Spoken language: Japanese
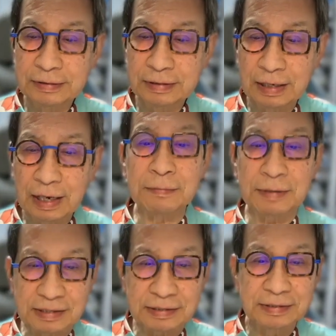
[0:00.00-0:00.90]
ありま
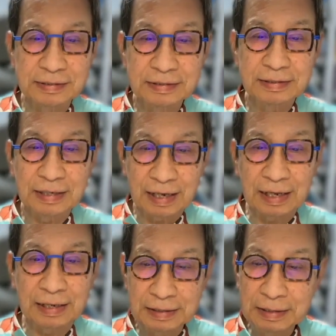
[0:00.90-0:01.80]
す。は
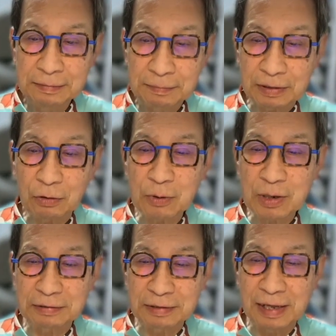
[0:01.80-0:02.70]
い。まあ、ともか
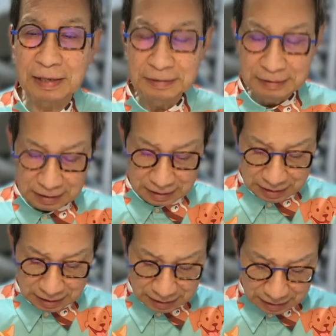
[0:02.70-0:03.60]
くね、
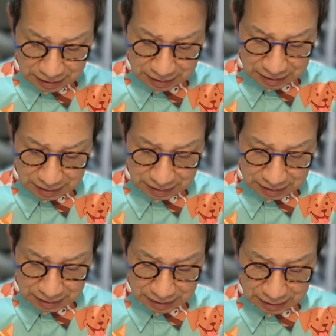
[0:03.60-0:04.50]

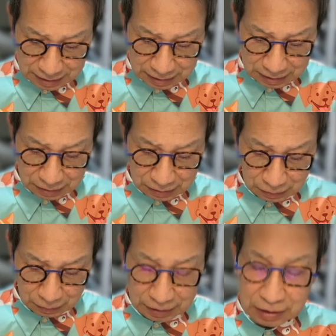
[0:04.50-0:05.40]
えー、
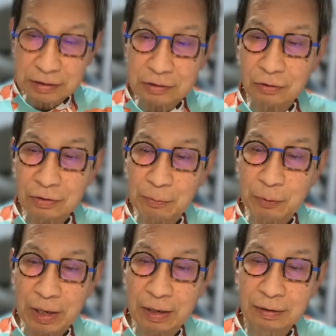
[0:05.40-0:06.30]
私にとっても
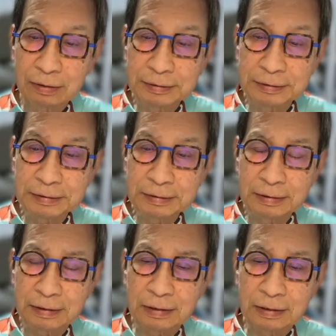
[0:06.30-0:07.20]
ね、
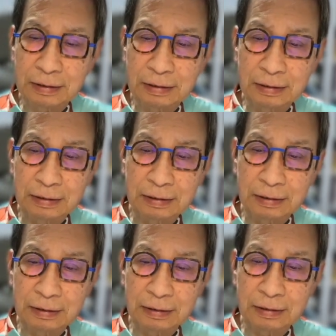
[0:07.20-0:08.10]

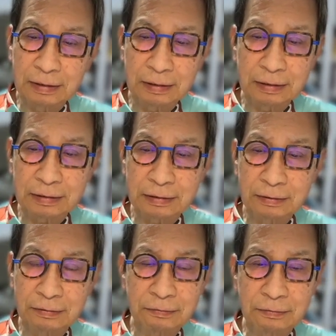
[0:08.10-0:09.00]

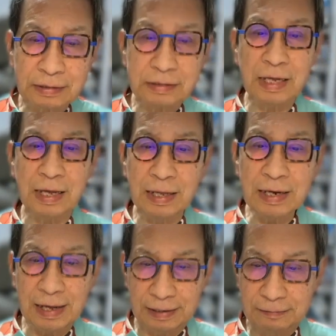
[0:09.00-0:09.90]
えー、忘れ得ない、